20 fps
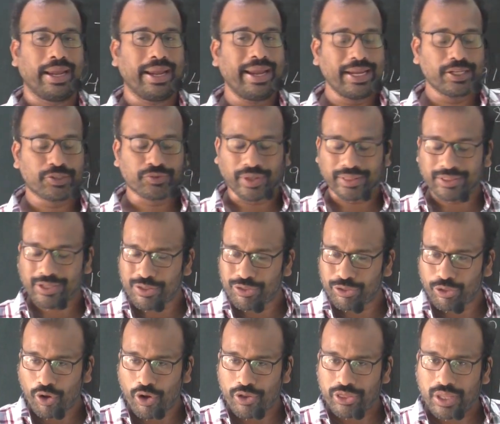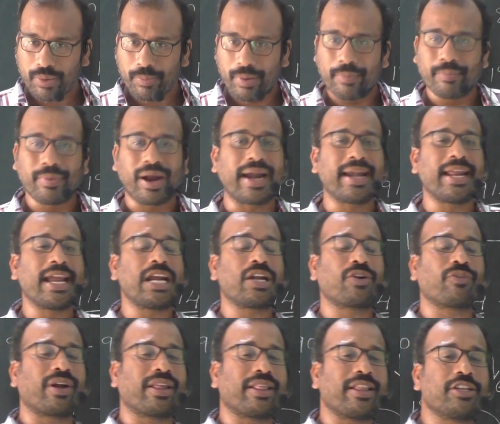ఈ స్వతంత్రోద్యమం
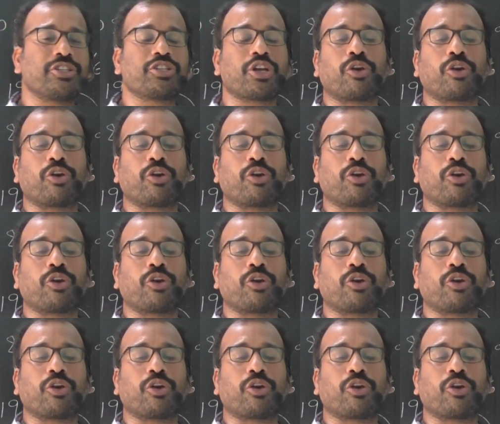అనేటువంటిది